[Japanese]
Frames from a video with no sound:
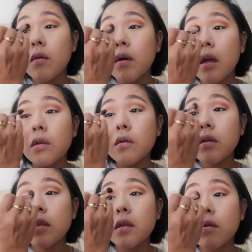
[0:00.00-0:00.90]
日
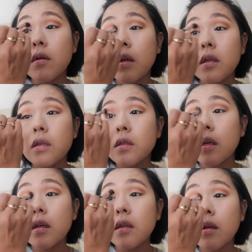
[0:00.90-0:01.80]
カットクリスやろうかな、
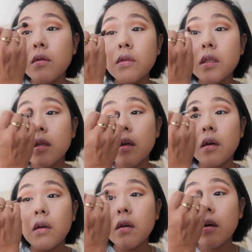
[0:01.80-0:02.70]
最近楽しいか
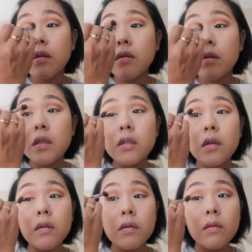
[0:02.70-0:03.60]
らカットクリス
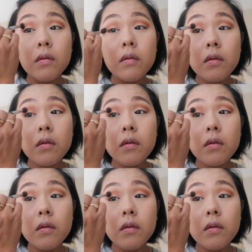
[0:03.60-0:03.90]
やるの。